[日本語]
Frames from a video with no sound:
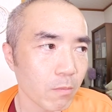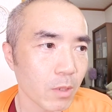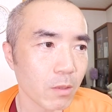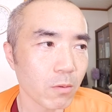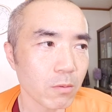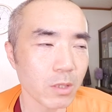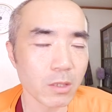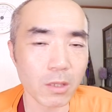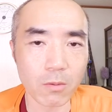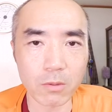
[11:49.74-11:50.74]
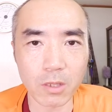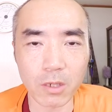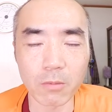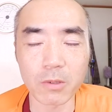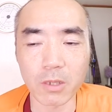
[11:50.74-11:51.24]
まあ当然ちゃ当然
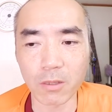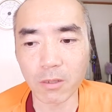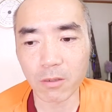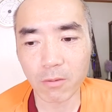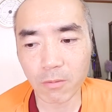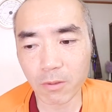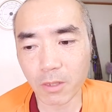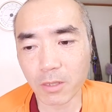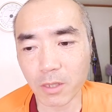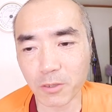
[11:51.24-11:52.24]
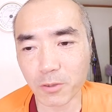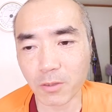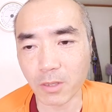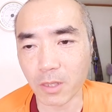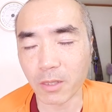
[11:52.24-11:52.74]
かもしれないけど野菜
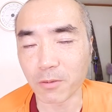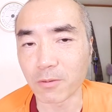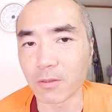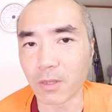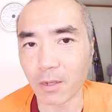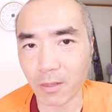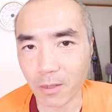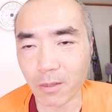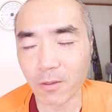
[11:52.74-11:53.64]
ジュースで出てくるんならね